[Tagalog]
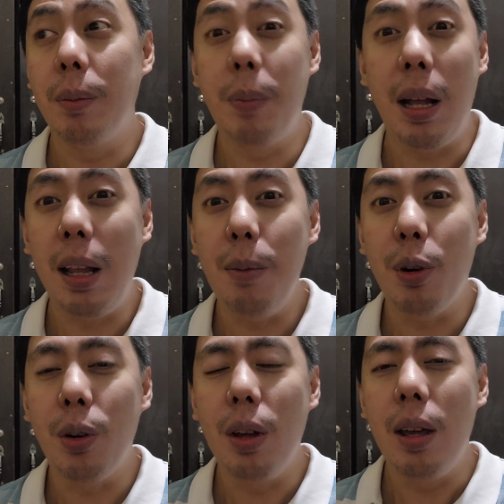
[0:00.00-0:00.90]
malay
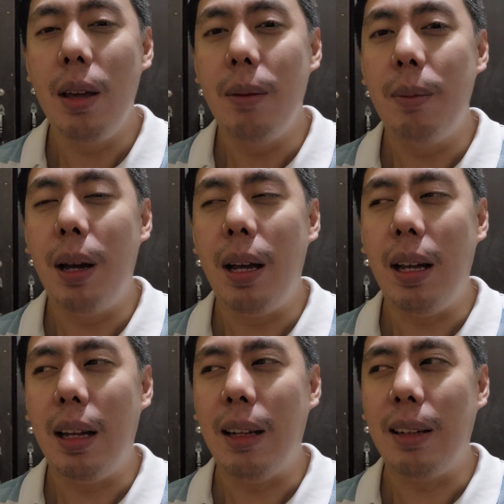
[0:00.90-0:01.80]
mo, baka
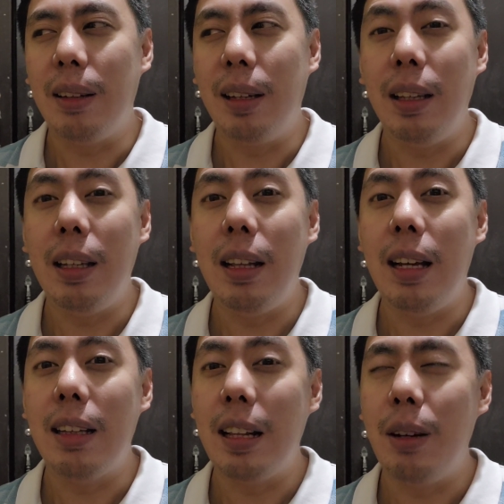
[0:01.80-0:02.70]
hindi
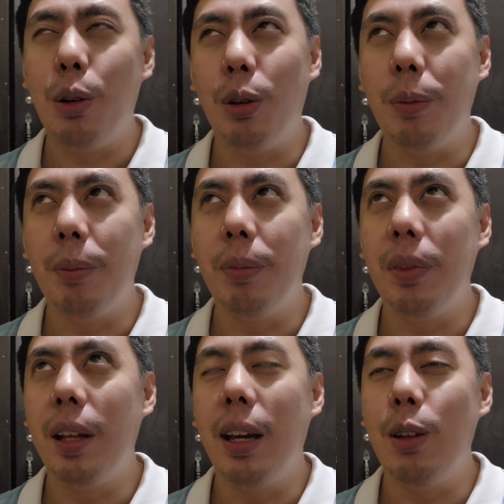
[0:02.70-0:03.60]
lang tala or
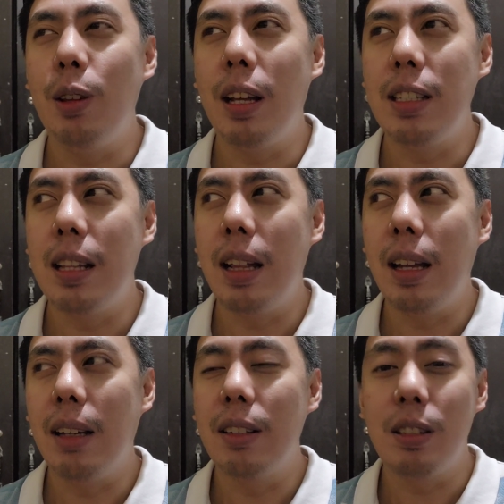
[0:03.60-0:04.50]
nagkaroon lang sila
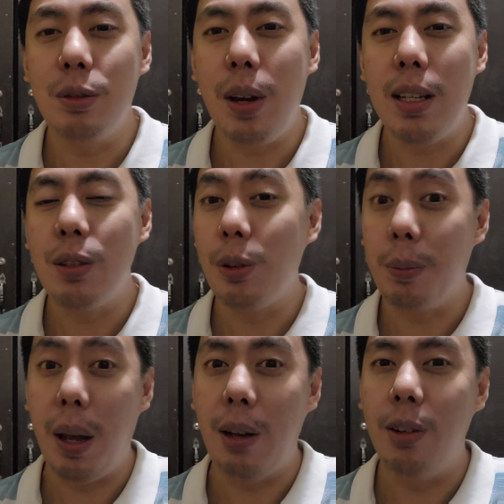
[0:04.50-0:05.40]
ng stress or
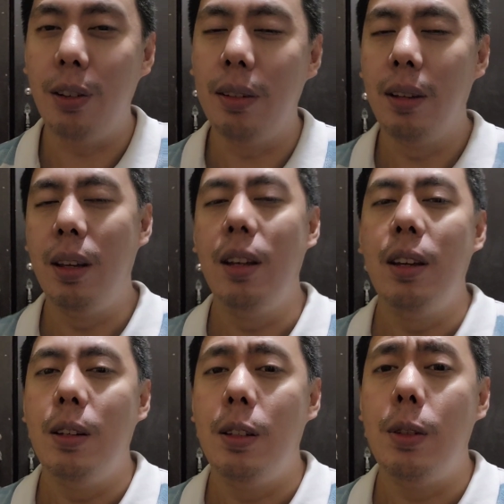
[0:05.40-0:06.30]
pagod.
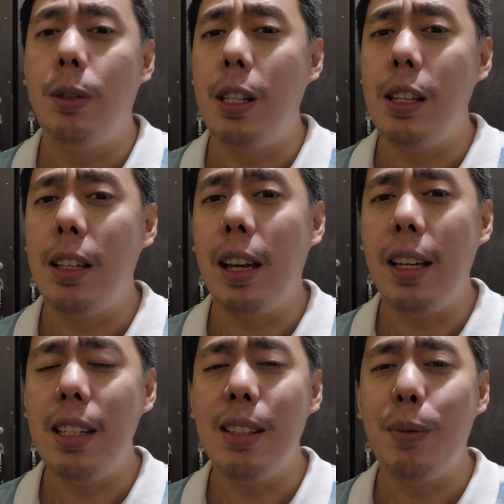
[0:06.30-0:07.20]
So that's it
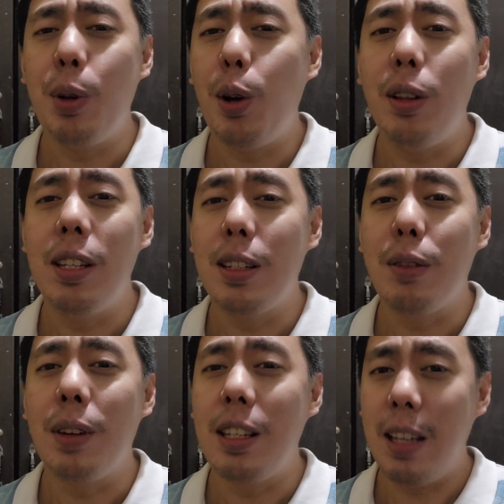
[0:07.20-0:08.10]
guys. We all
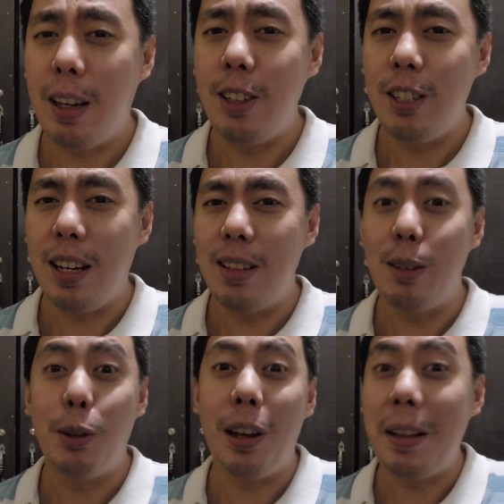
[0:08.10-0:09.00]
deserve a second
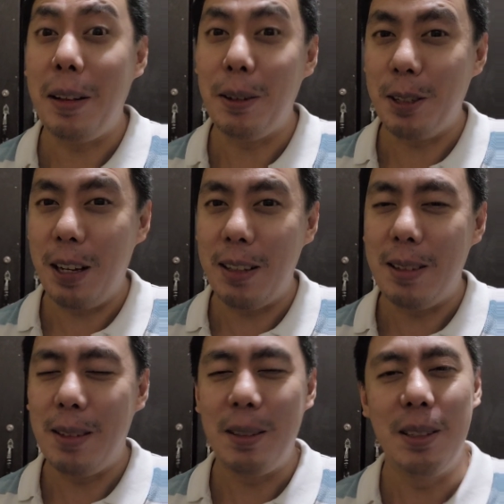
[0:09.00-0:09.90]
chance or another
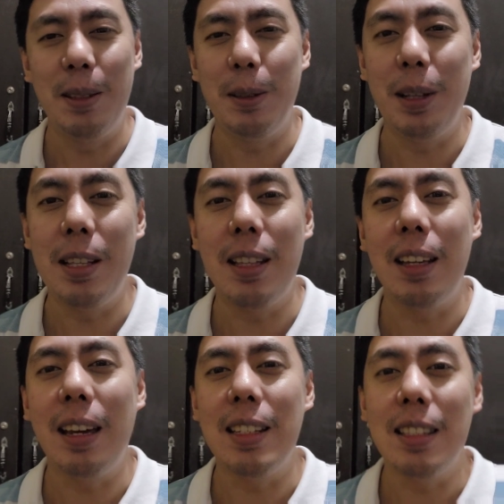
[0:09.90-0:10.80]
chance. So that's
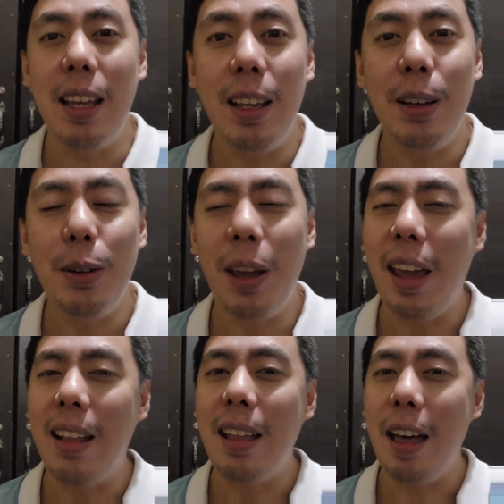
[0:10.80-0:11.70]
it guys. Thank you
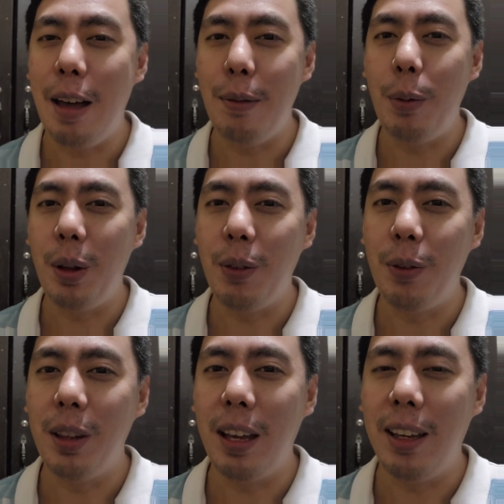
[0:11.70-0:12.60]
and have a
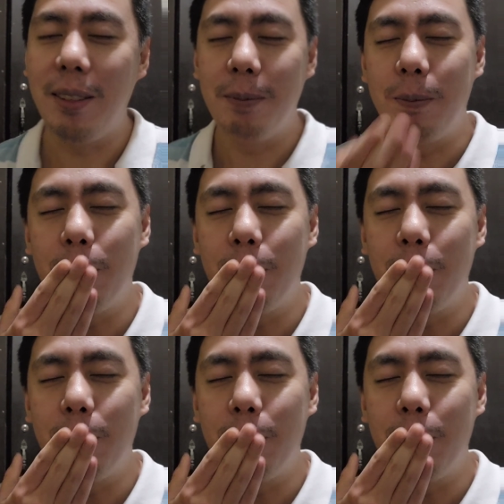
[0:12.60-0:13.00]
wonderful day.